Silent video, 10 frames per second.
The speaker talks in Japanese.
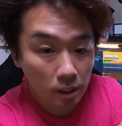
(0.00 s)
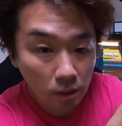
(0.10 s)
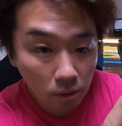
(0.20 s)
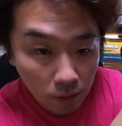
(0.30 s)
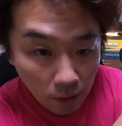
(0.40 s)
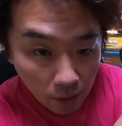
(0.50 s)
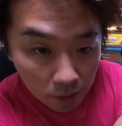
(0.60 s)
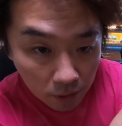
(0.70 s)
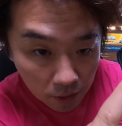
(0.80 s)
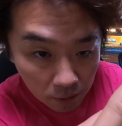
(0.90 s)
こんな
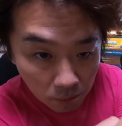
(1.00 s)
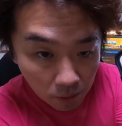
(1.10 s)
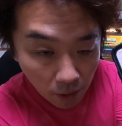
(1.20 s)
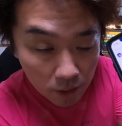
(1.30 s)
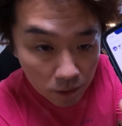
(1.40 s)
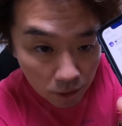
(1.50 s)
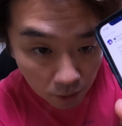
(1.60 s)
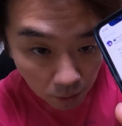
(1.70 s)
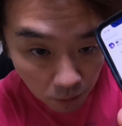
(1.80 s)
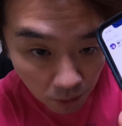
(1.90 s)
感じで自分で
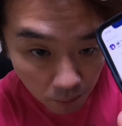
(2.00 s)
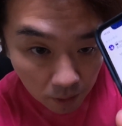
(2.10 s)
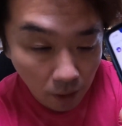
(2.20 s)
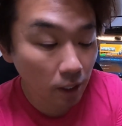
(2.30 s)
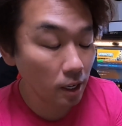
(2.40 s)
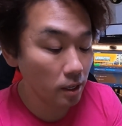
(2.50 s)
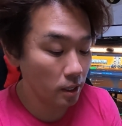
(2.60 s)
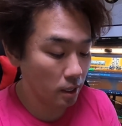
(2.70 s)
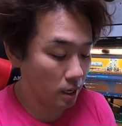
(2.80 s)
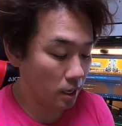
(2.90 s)
ツイートしてますからね。
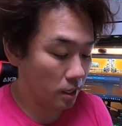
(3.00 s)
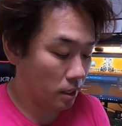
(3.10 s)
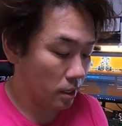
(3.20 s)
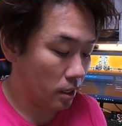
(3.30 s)
はい。